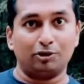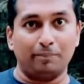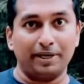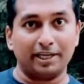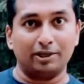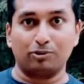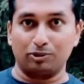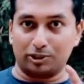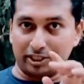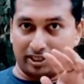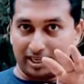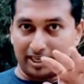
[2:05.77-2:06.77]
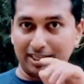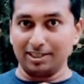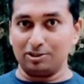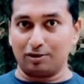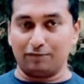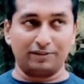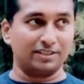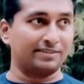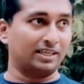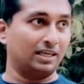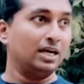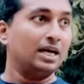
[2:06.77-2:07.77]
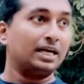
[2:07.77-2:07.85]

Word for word: কমিউনিকেট করছেন এটা সফট স্কিল